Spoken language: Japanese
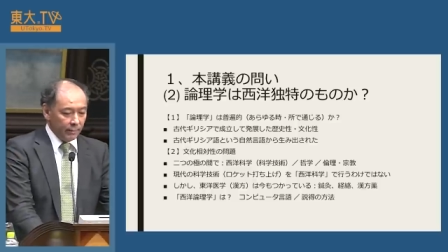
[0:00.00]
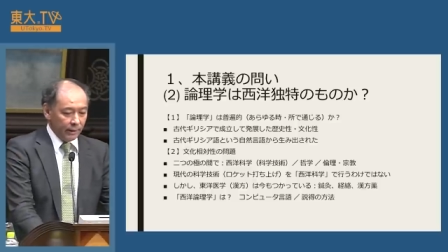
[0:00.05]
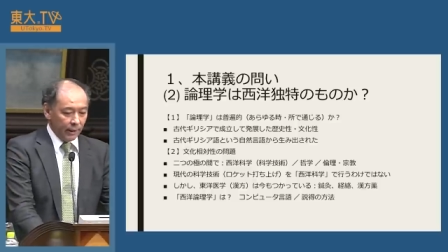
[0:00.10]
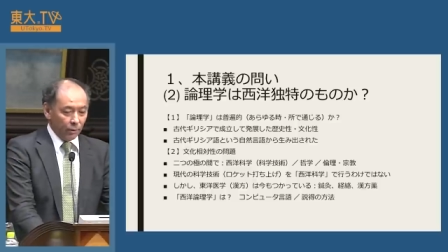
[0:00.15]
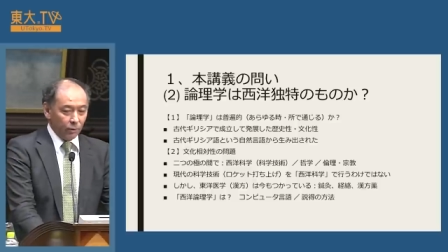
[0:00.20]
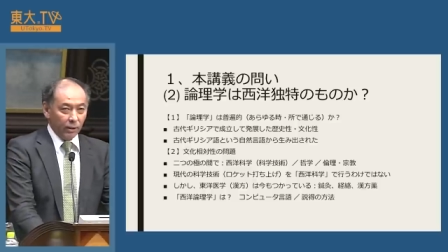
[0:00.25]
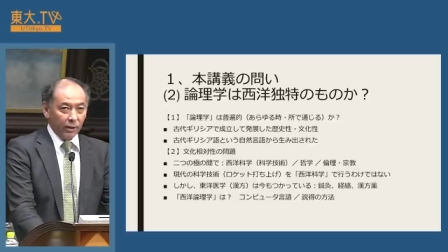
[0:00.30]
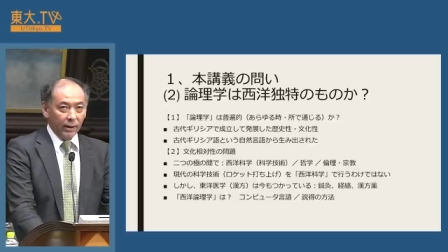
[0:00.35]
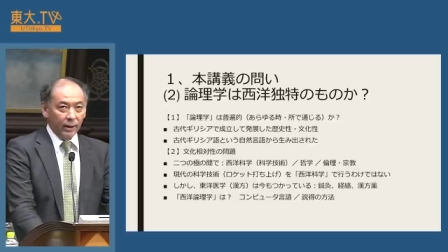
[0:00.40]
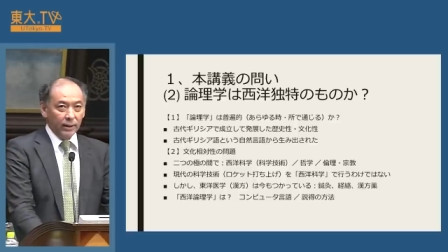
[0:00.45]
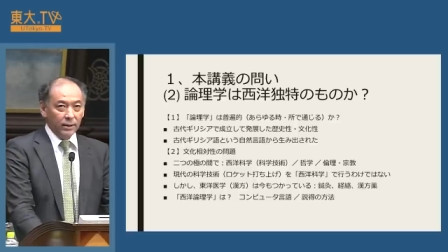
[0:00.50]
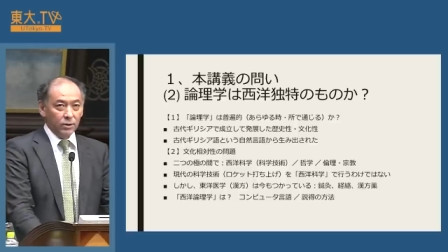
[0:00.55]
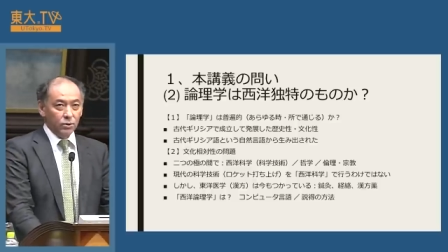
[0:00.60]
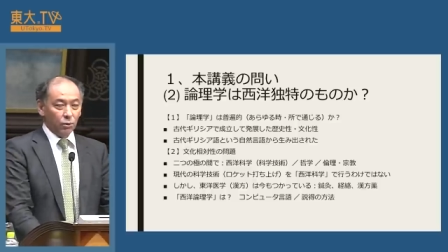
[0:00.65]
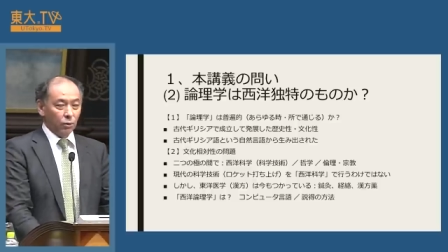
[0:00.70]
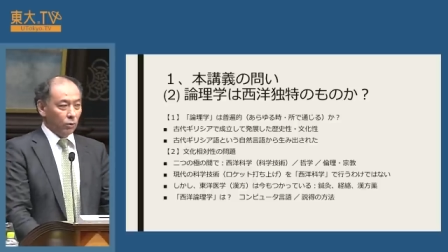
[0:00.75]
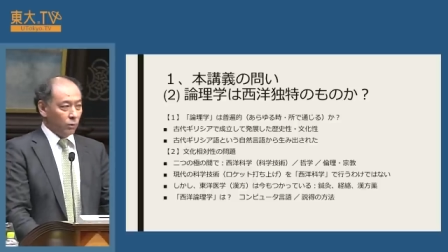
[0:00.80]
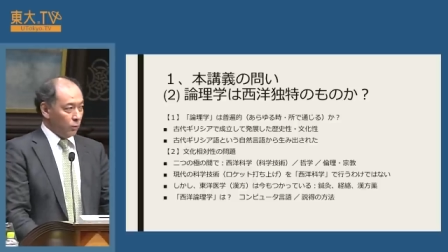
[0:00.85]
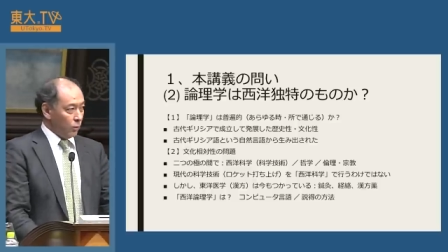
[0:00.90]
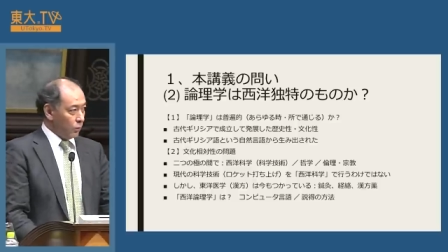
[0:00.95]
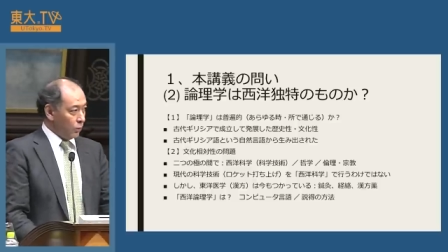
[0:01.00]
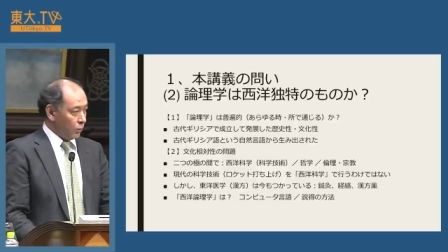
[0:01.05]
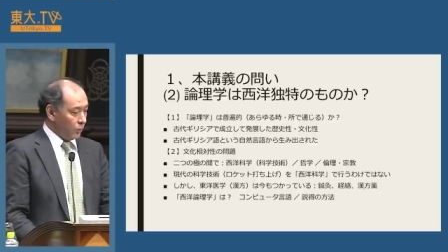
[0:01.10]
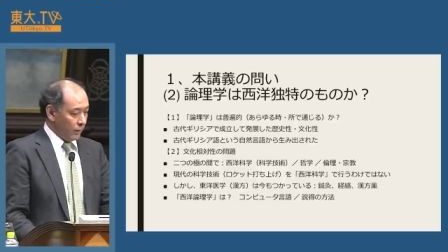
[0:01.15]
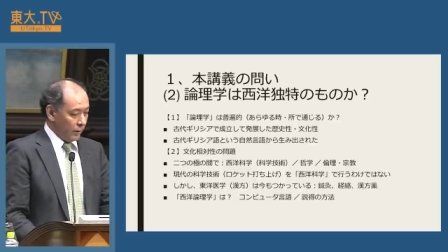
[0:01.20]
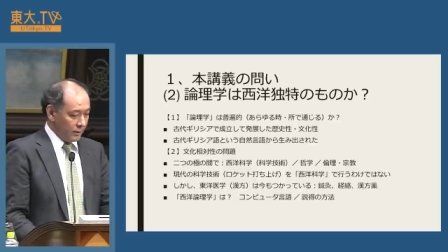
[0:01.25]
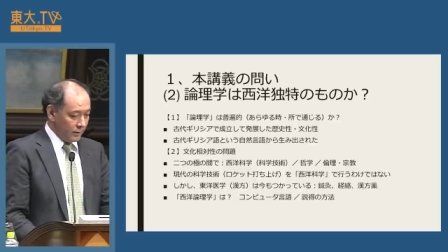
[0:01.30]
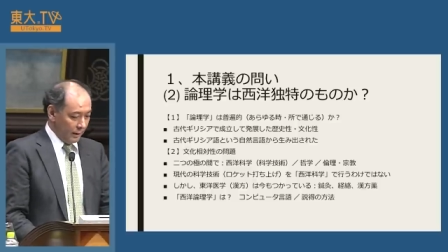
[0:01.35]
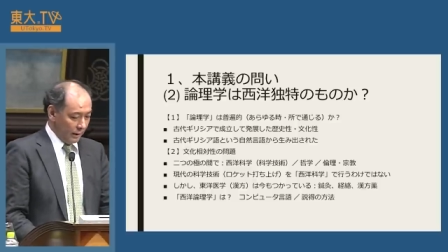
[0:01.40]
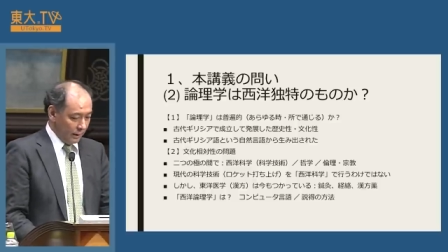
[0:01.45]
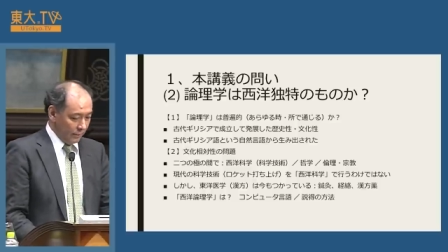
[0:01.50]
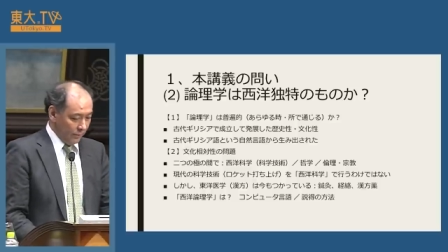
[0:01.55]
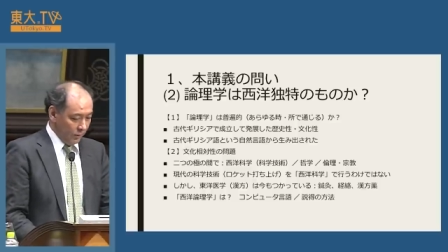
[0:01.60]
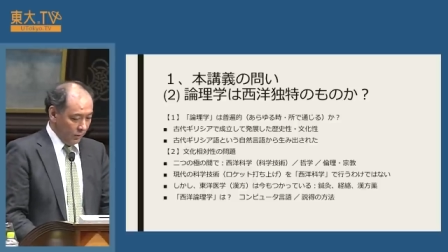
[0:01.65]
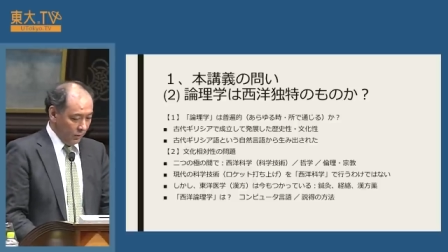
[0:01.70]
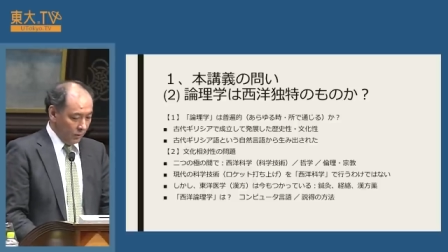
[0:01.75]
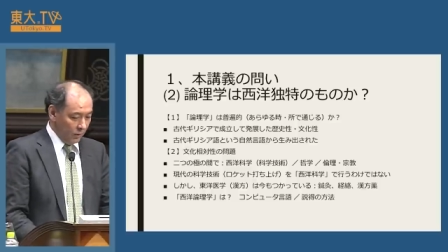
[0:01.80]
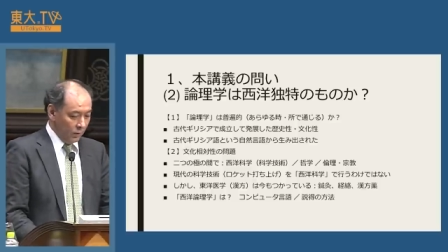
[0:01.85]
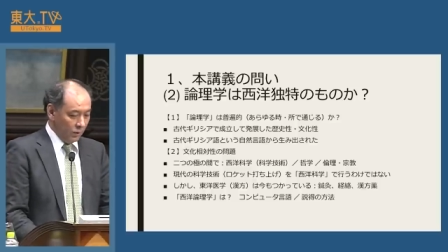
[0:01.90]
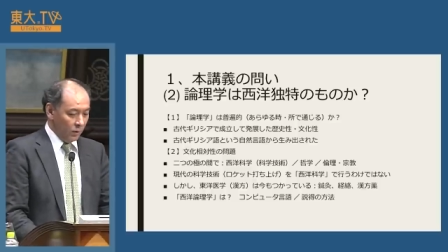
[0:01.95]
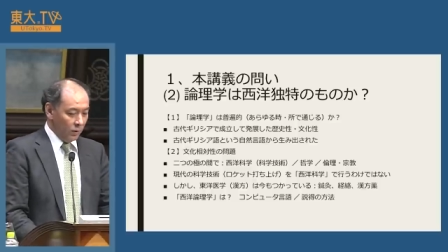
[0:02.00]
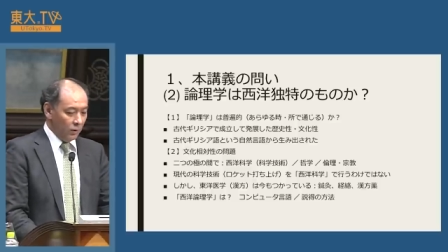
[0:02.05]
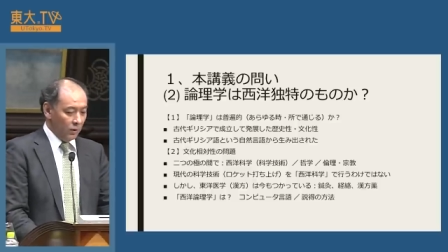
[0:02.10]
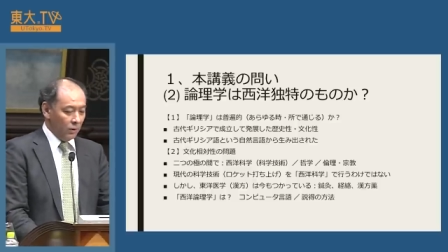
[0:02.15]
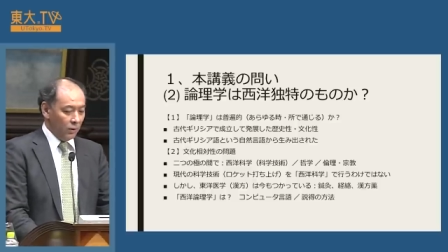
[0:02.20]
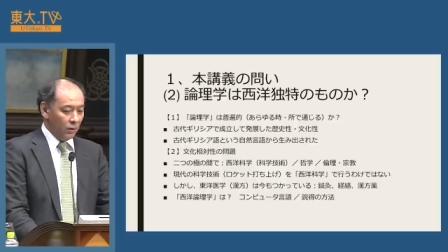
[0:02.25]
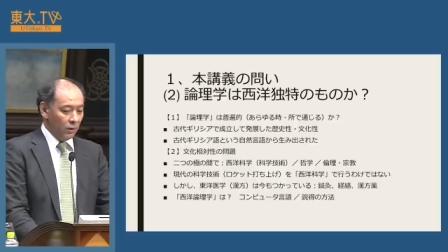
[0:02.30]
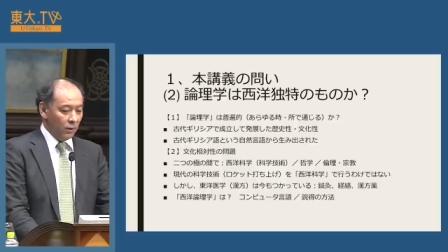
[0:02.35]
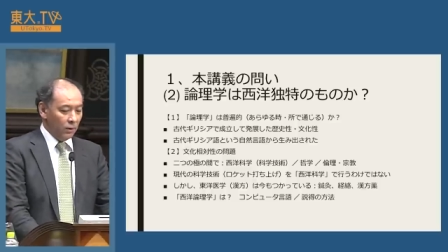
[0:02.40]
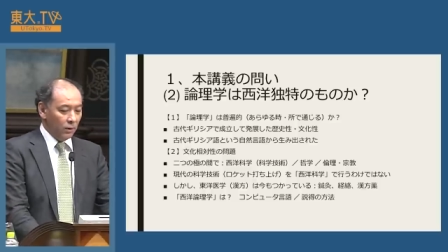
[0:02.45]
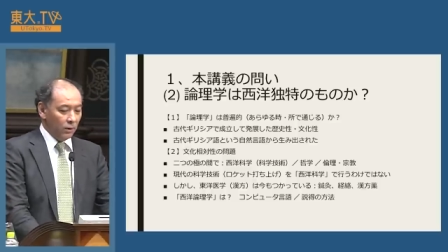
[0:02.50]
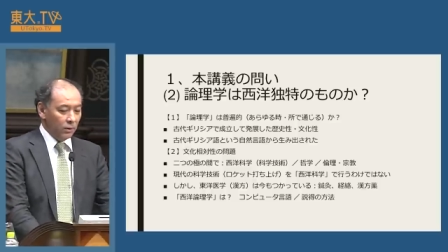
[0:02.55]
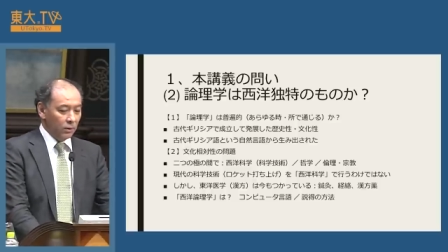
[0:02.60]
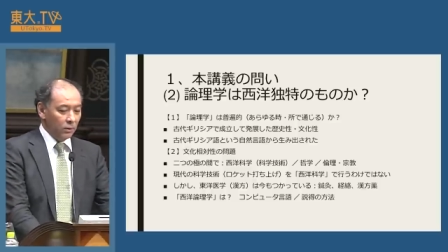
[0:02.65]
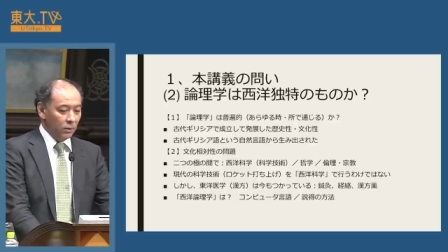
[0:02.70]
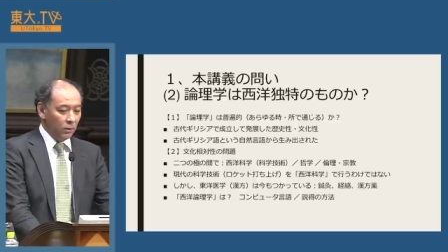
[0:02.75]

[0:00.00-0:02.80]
まだこれ序論のとこですけども